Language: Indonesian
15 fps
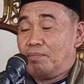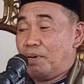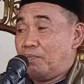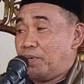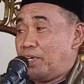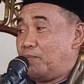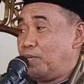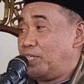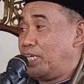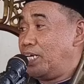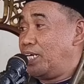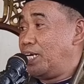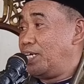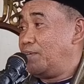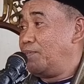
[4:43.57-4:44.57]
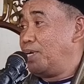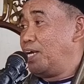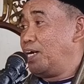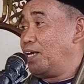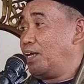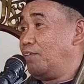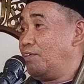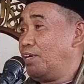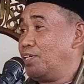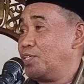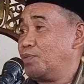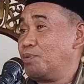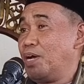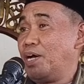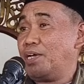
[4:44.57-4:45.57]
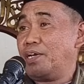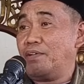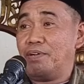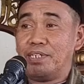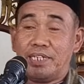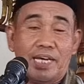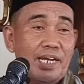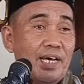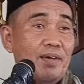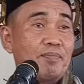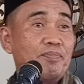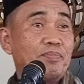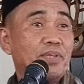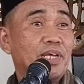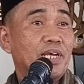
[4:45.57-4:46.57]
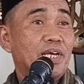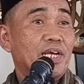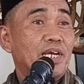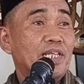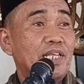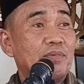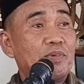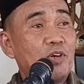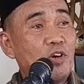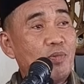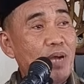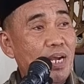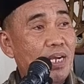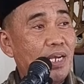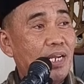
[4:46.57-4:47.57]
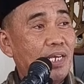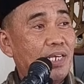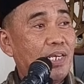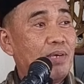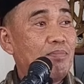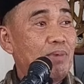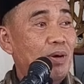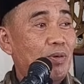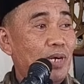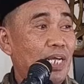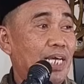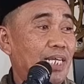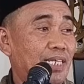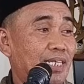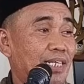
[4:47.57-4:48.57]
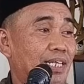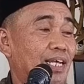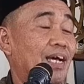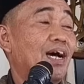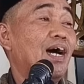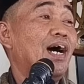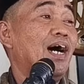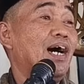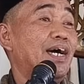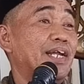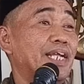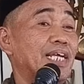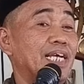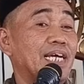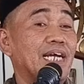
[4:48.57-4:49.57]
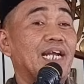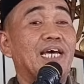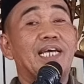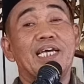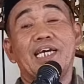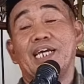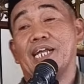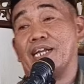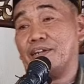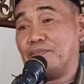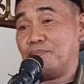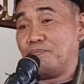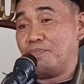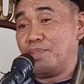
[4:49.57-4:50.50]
Bapak Ibu hadirin yang dimuliakan Allah Subhanahu wa taala. Tapi komak kadaki maulid hari kelahiran.